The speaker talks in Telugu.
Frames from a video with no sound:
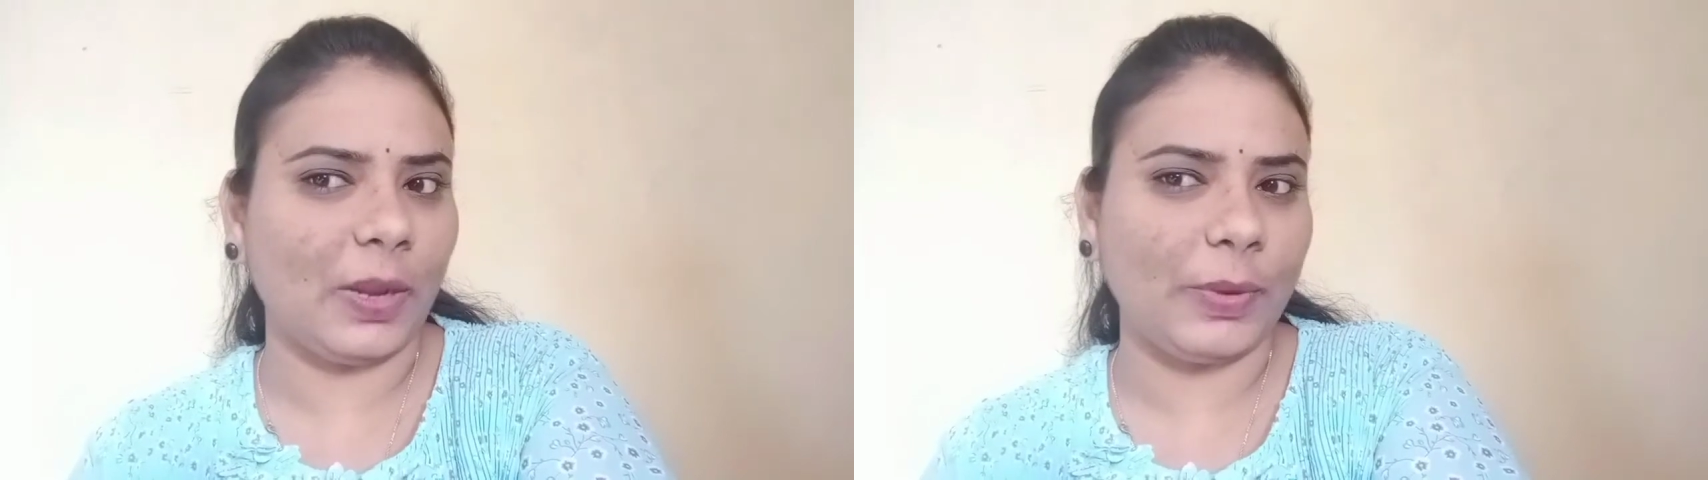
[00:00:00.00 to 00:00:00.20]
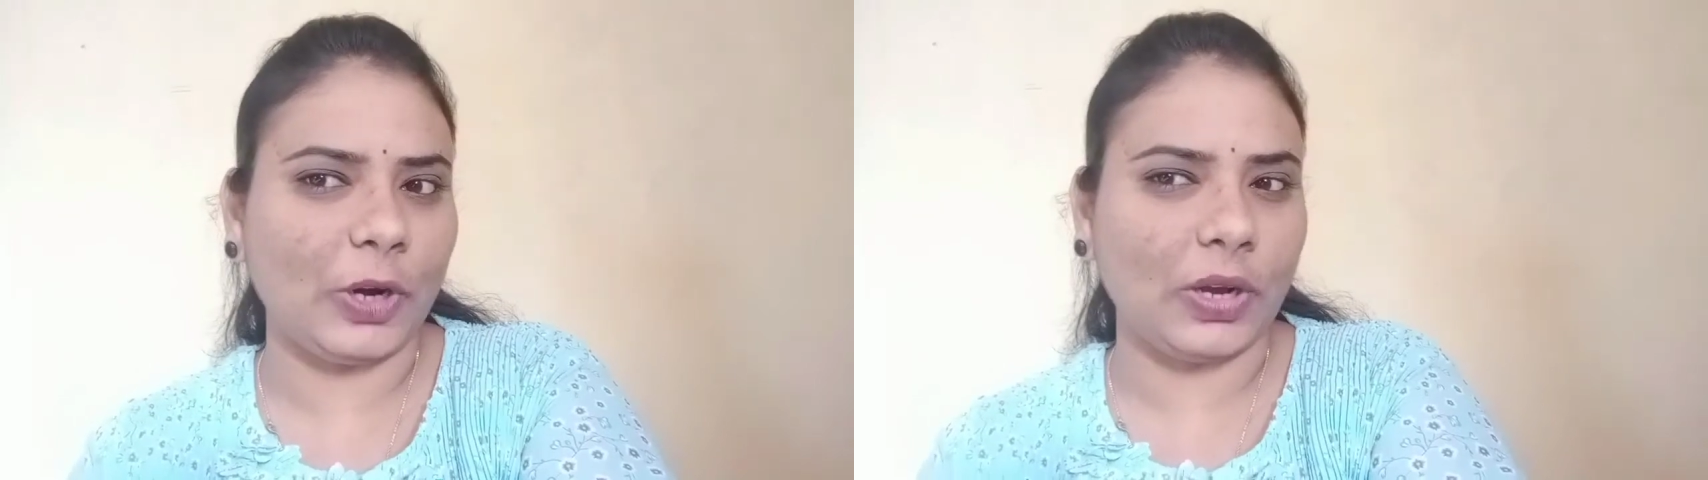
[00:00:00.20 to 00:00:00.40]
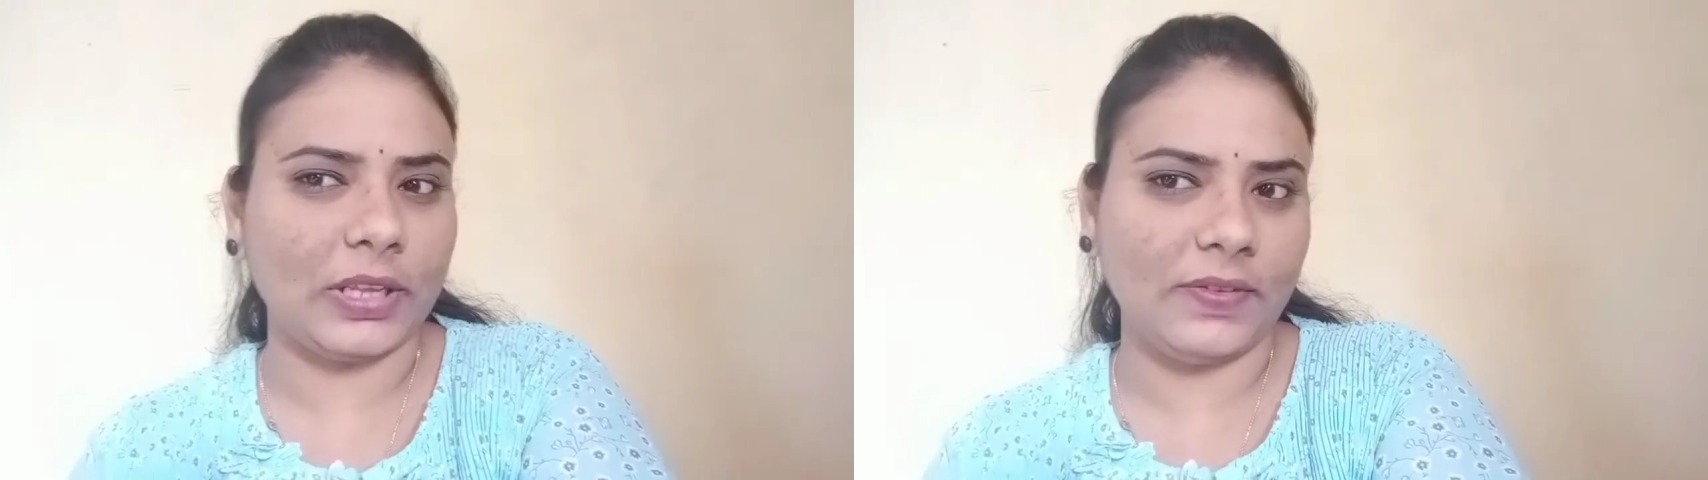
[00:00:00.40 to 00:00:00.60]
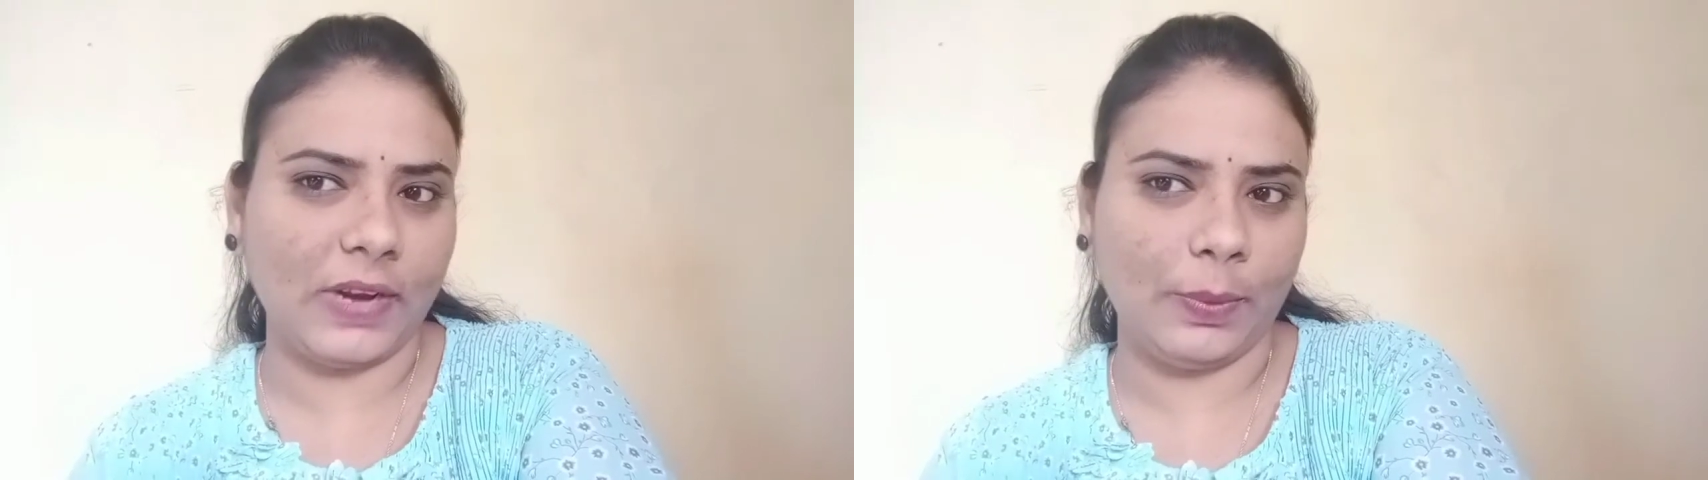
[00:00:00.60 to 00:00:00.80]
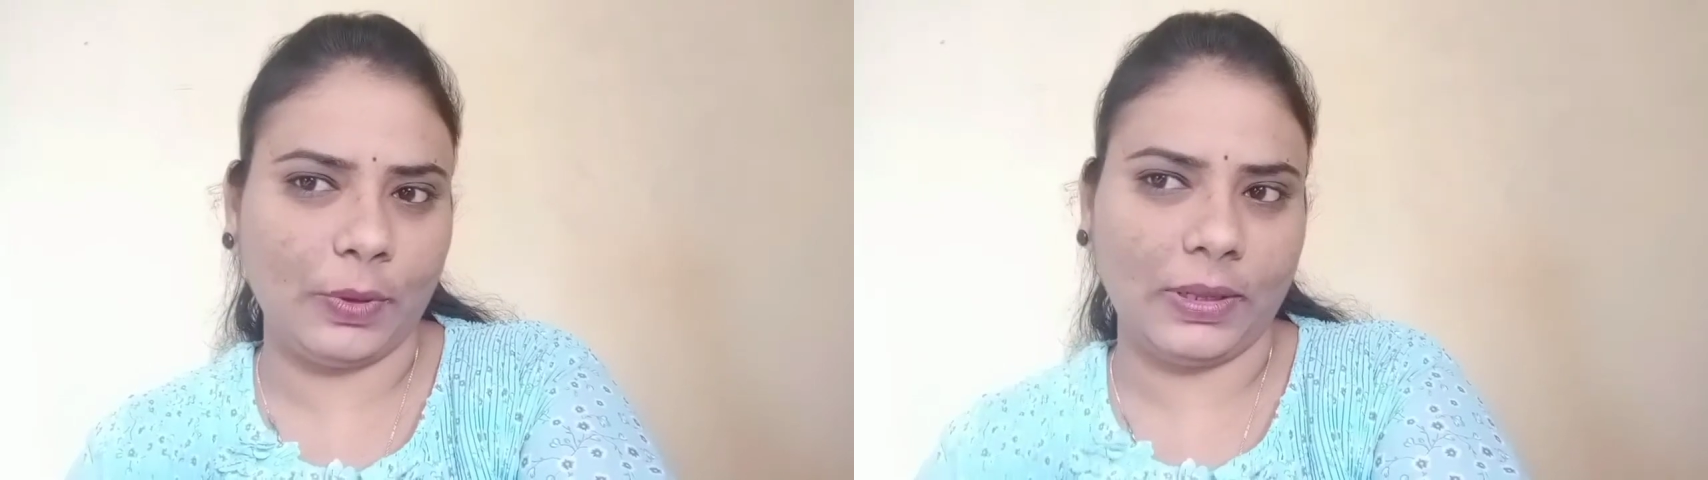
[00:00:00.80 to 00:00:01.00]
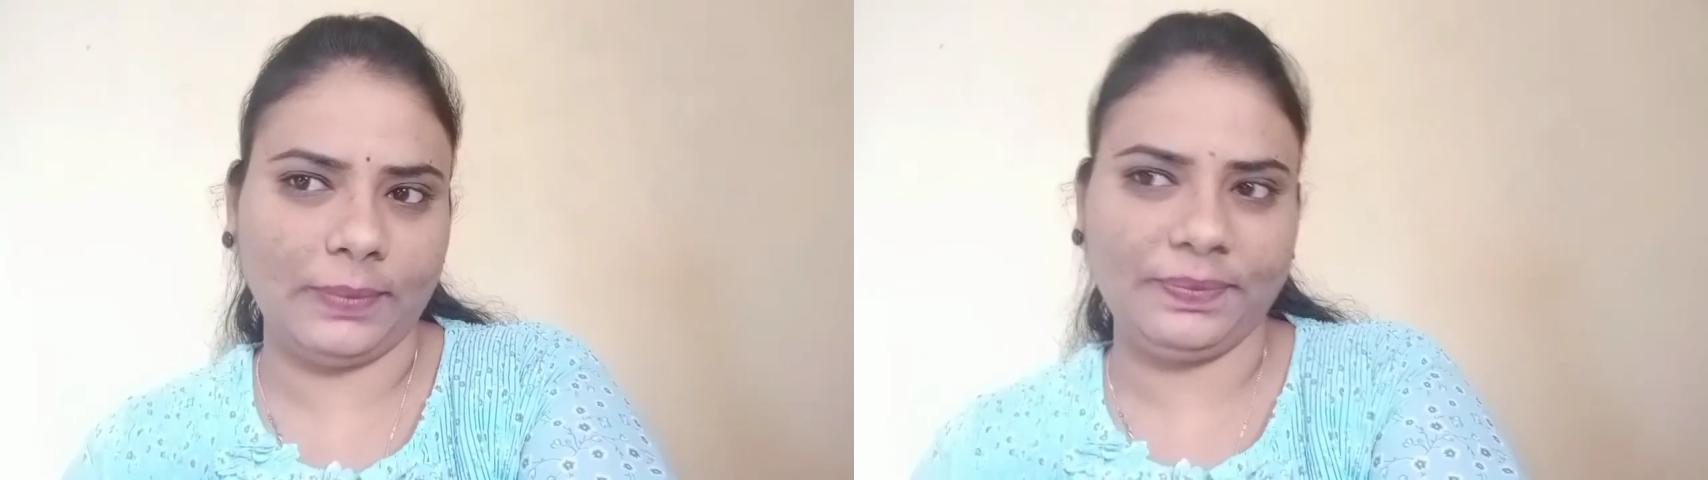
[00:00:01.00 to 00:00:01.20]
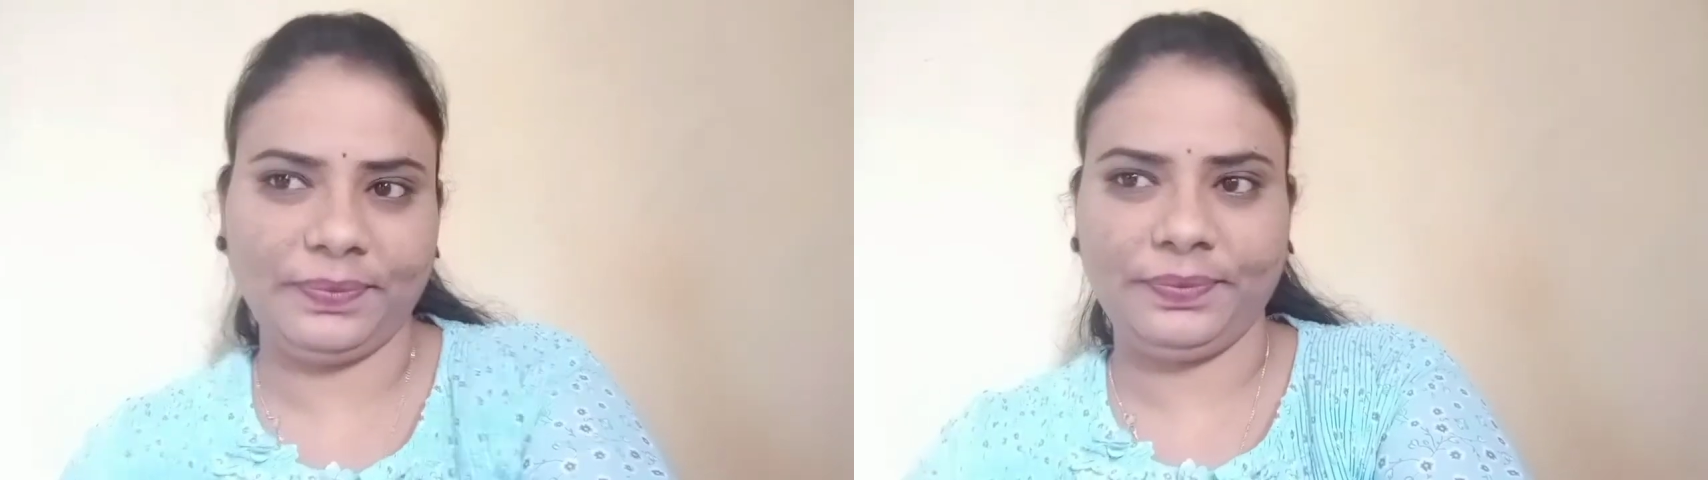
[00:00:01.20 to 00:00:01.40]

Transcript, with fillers: టాపిక్లోకి అయితే వెళ్ళిపోదాం